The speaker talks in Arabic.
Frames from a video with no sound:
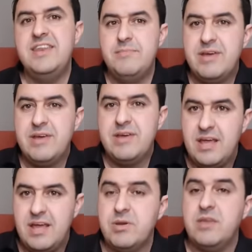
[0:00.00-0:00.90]
مرا
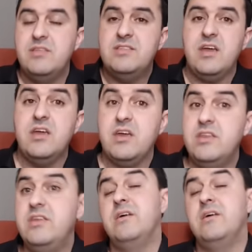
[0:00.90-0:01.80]
نتعمق في التحقيق
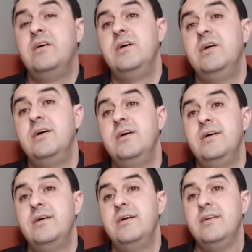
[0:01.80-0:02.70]
النية
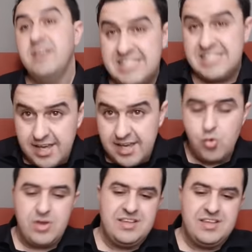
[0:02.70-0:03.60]
يخسخر
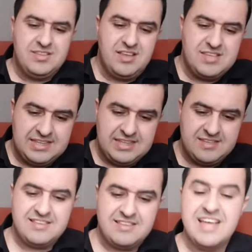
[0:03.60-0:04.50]
وقت طاس
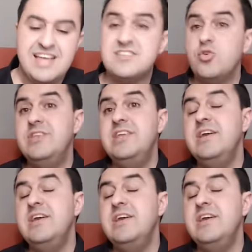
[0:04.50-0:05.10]
طاس طاس ويني